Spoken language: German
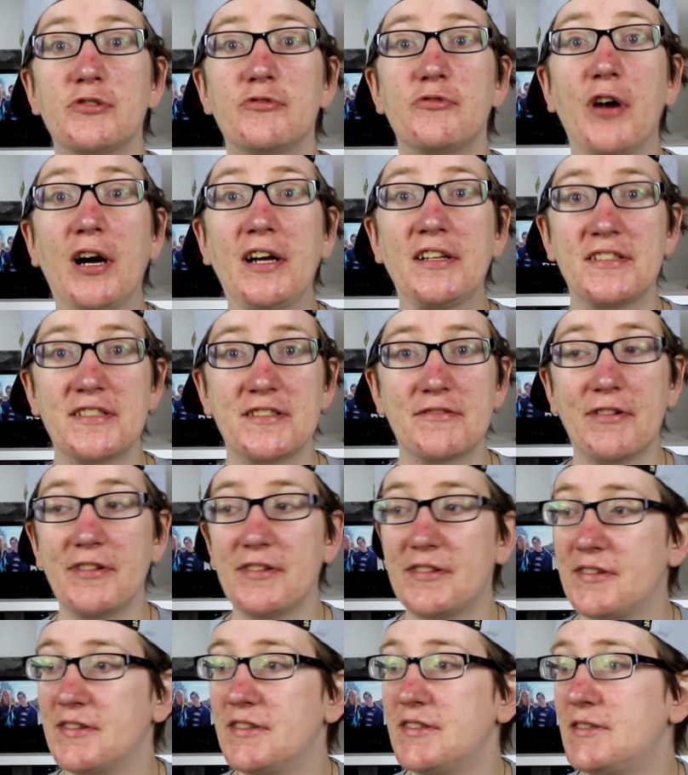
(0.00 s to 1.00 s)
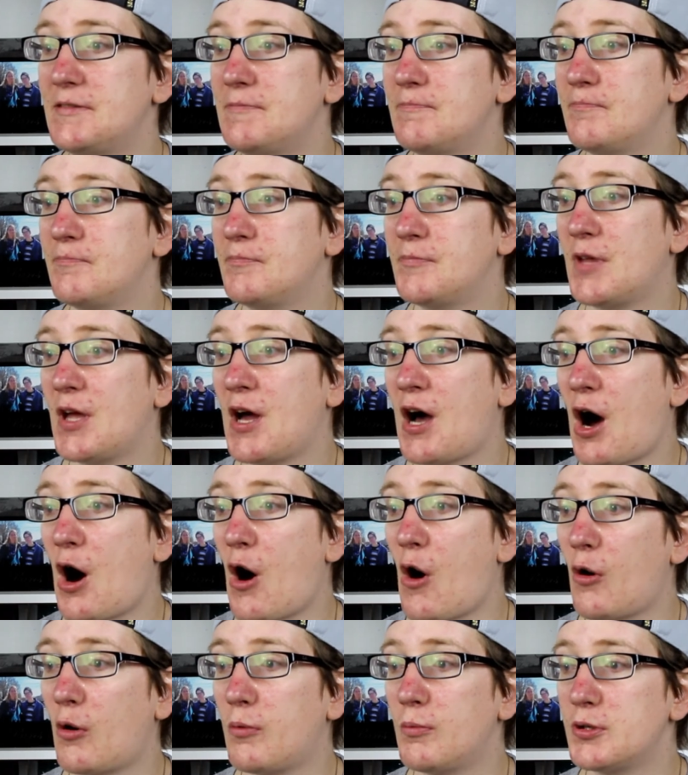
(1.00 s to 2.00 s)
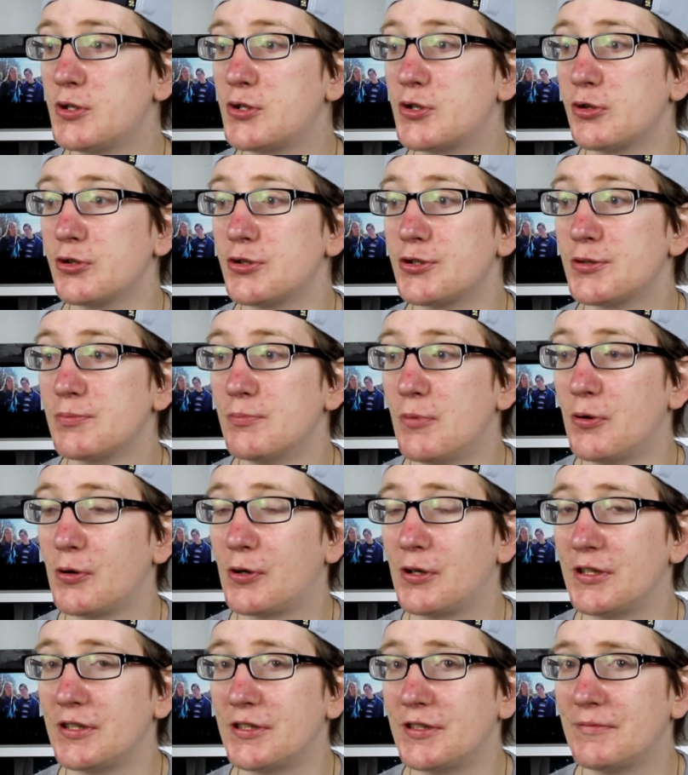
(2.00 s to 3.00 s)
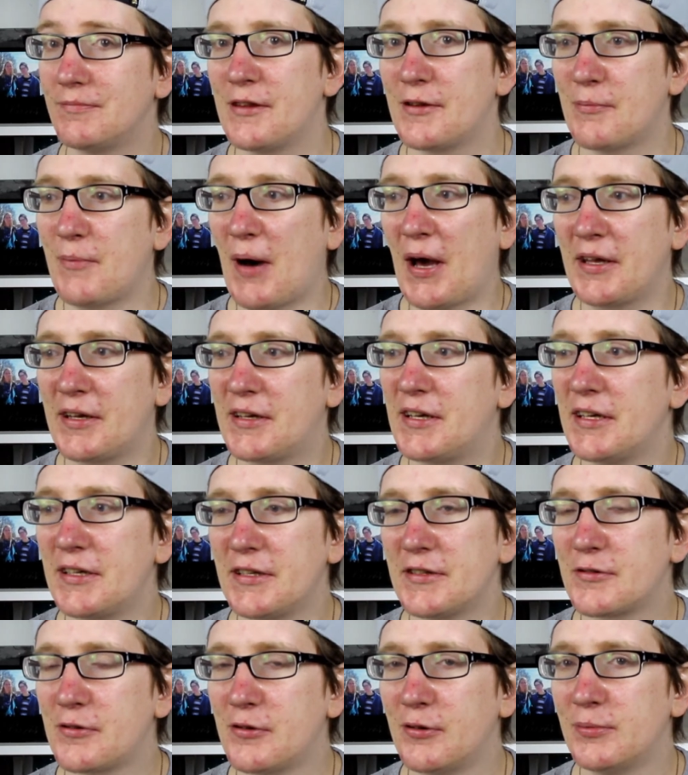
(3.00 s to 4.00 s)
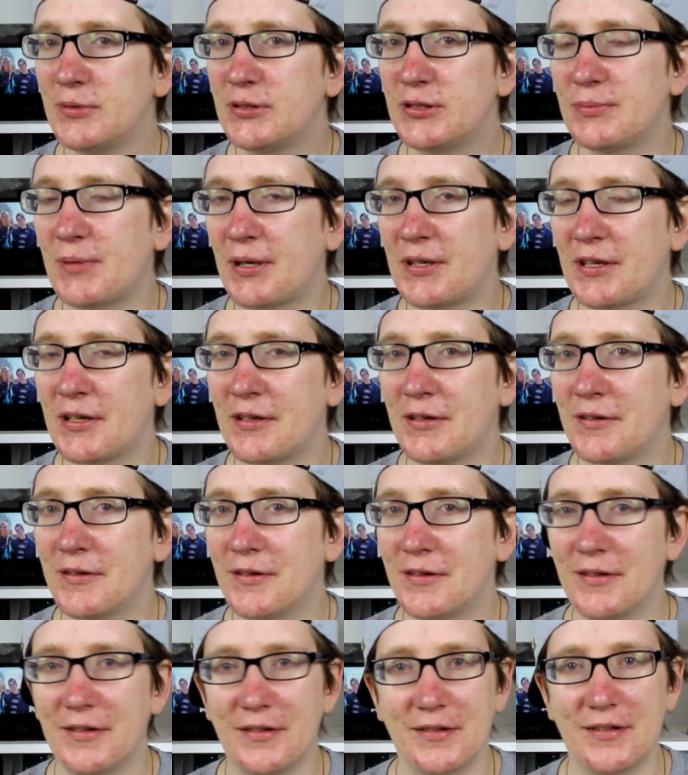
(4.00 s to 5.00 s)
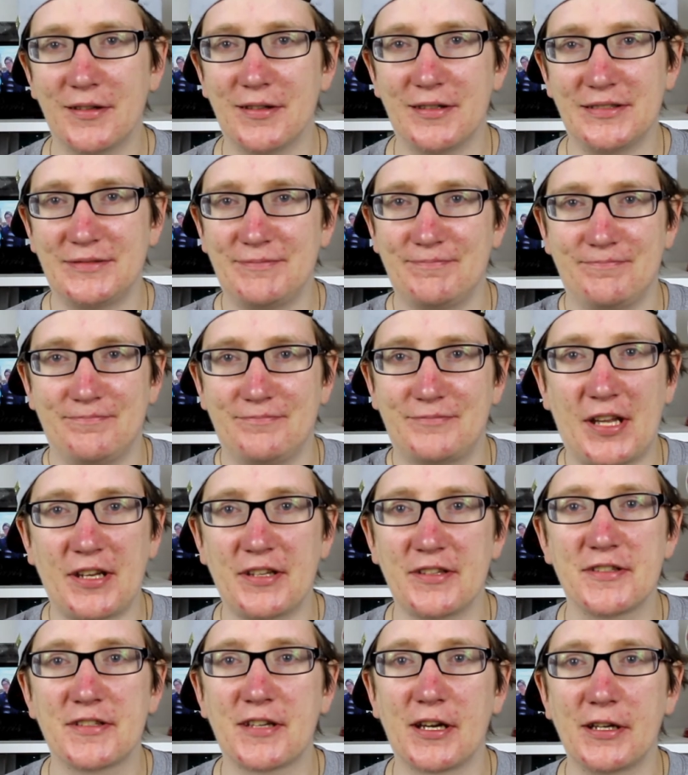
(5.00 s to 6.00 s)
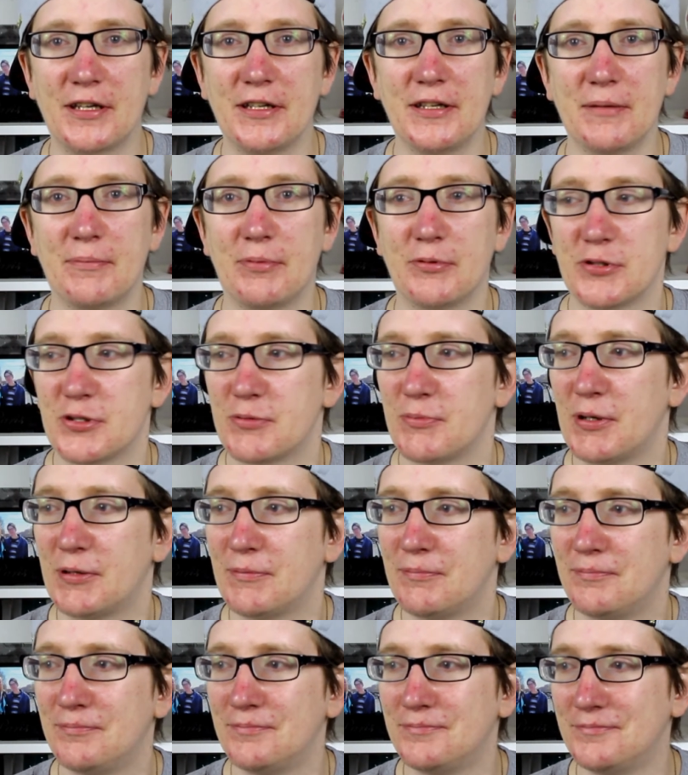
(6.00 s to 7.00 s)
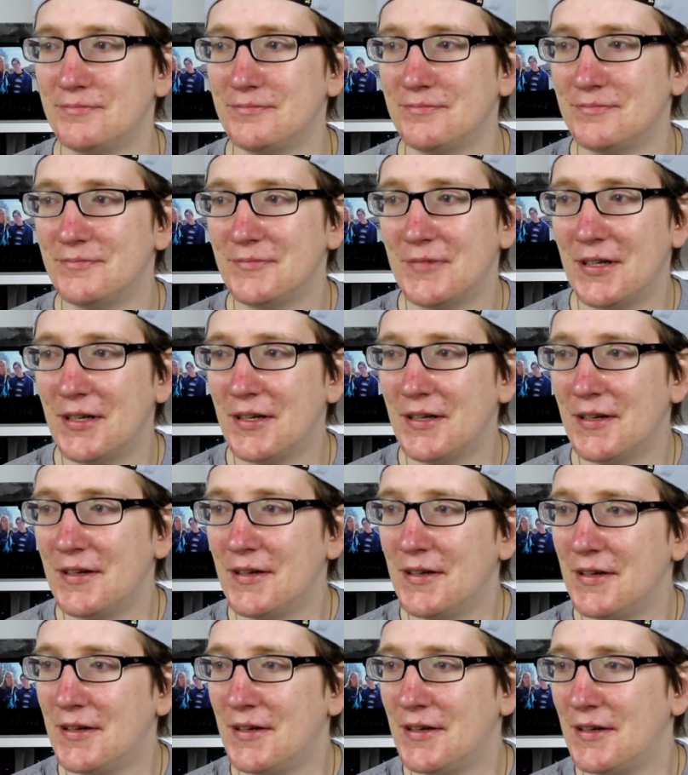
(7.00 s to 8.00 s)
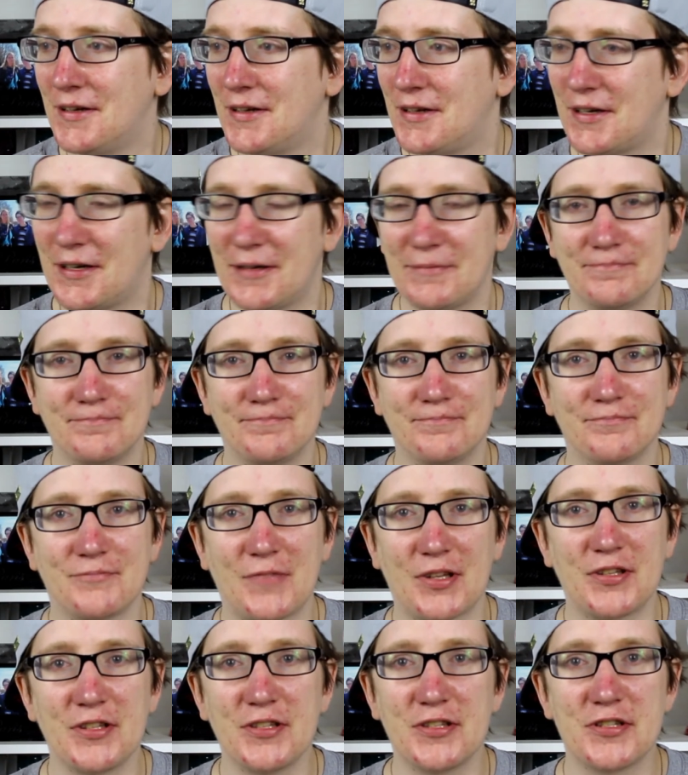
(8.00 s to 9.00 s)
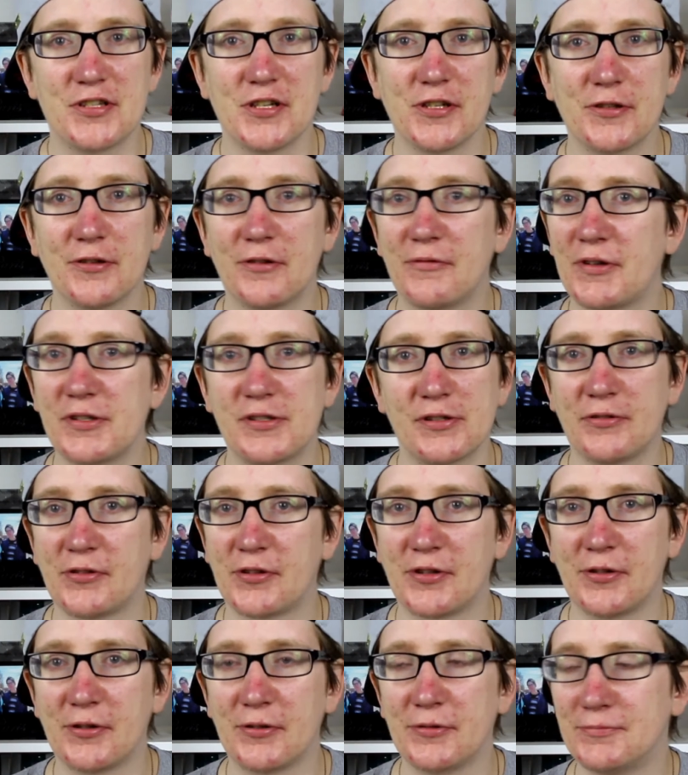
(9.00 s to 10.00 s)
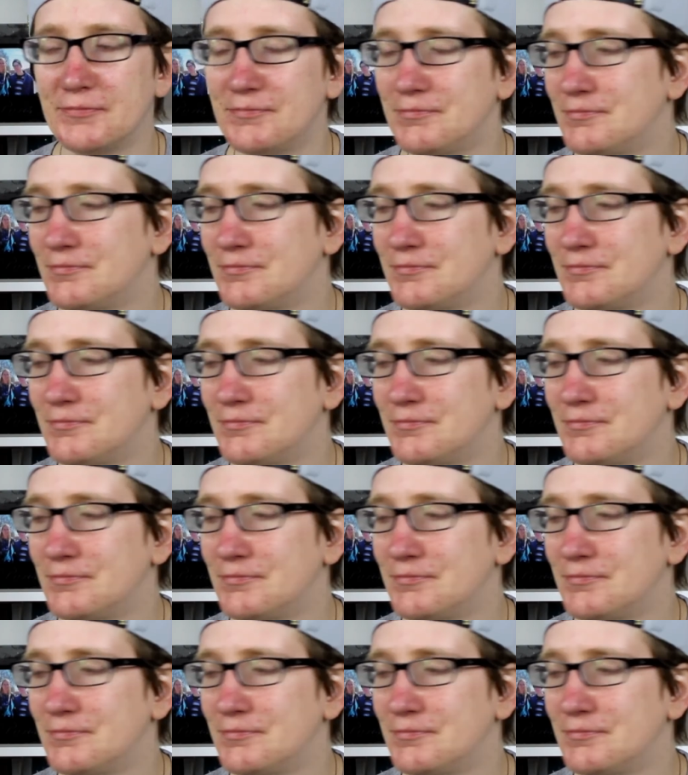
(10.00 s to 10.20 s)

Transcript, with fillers: für 1,20, auch mit Schuss möglich. Zum einen klingt es komisch, zum anderen, ja, dann ist es kein Kinderpunsch mehr. Ja, was dieses Schild soll, weiß ich auch nicht genau.